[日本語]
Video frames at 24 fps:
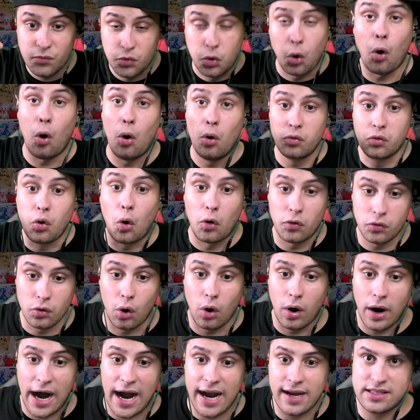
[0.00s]
どう相
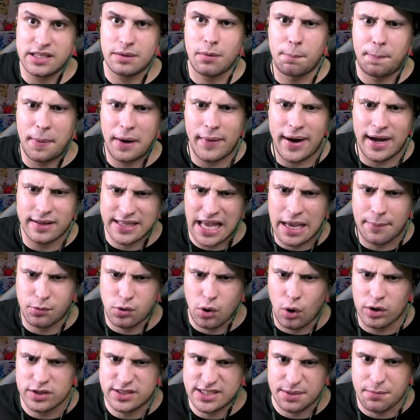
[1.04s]
手も
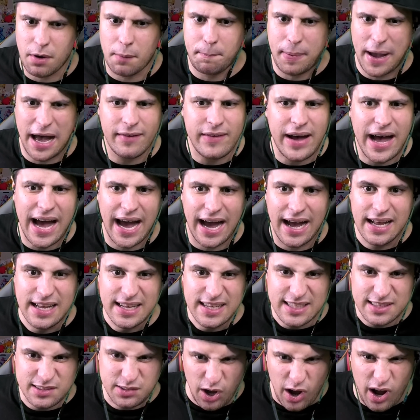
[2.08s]
パワーダイブ、こっちもパワー。
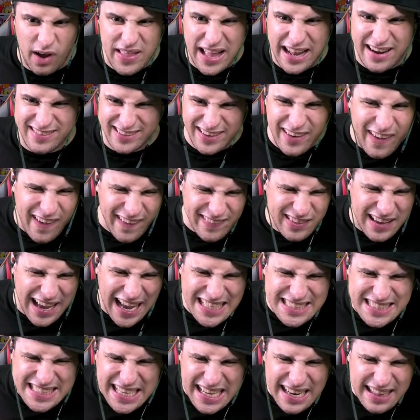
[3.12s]
どうなる。おーっと、
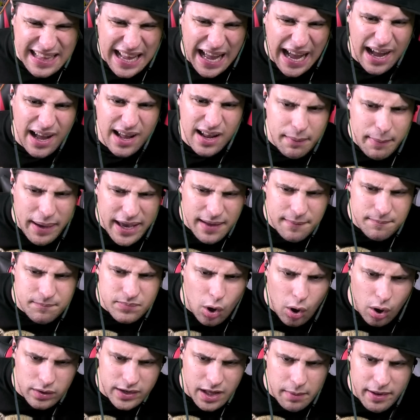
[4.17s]
弾かれた。やばい。
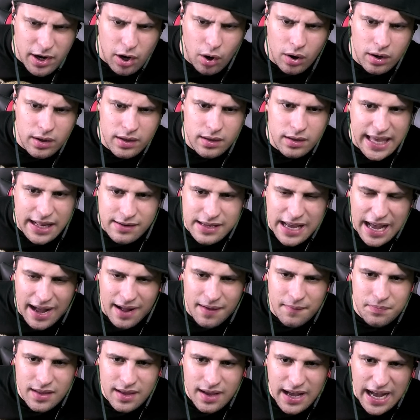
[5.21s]
どうリベロいける
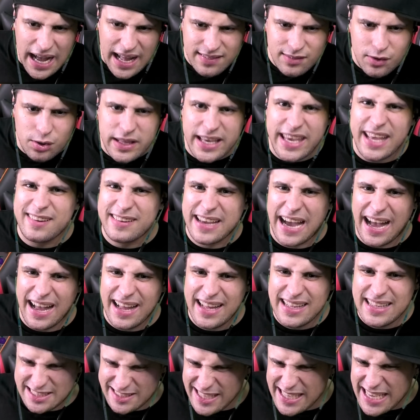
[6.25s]
か、反応できるか、
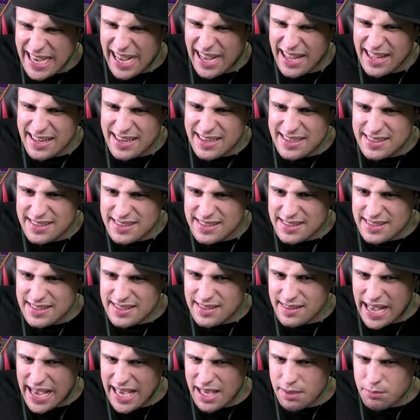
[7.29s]
きついか、
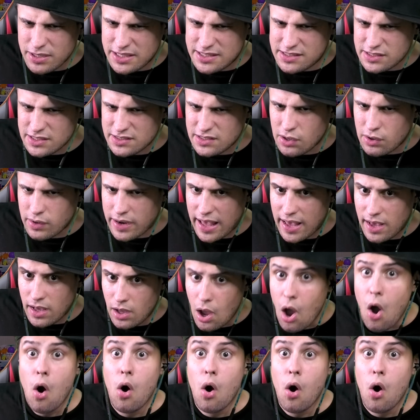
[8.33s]
だいぶきついぞ、これ。